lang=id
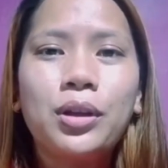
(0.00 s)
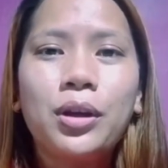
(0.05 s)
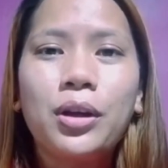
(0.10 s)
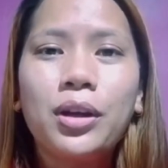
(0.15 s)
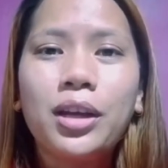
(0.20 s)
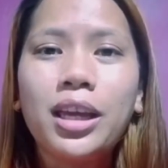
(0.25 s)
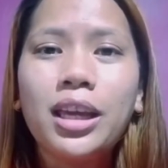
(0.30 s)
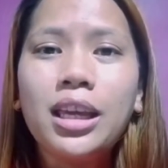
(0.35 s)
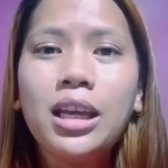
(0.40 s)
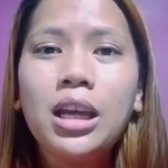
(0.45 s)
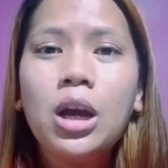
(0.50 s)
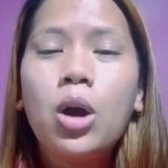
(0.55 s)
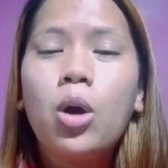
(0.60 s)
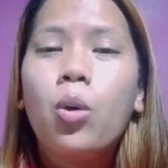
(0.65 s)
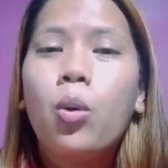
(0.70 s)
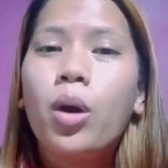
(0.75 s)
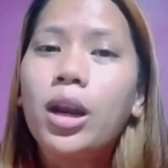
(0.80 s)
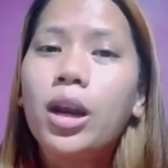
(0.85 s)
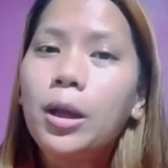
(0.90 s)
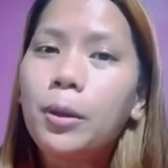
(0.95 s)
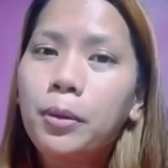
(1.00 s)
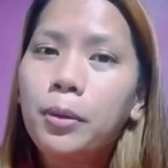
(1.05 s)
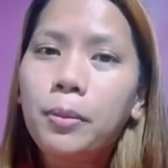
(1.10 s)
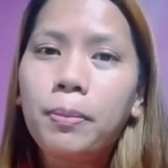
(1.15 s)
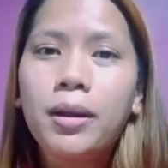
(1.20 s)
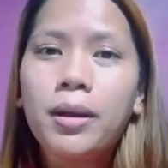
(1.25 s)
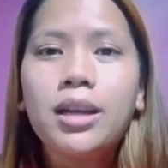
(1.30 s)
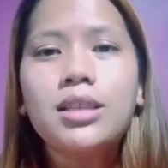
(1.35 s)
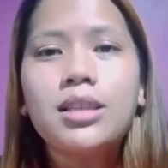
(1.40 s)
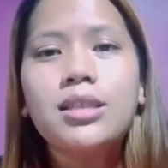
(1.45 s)
Oke, okay? walaupun
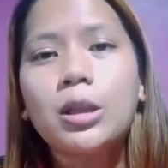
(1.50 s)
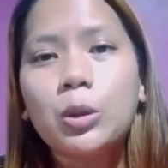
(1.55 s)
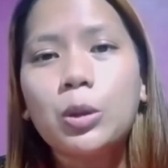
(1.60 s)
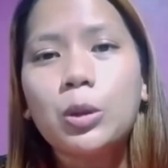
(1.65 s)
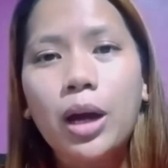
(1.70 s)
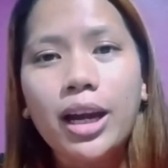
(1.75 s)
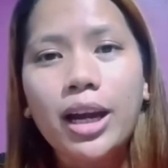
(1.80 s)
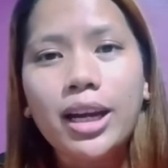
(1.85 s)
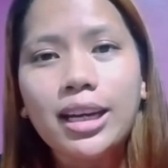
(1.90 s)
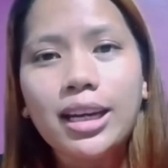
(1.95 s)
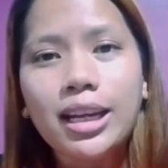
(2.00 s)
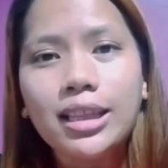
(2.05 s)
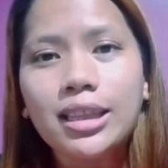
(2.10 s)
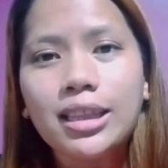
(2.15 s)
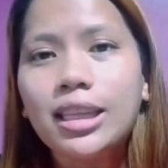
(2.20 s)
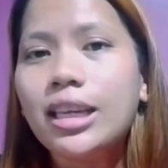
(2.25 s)
pada satu hari nanti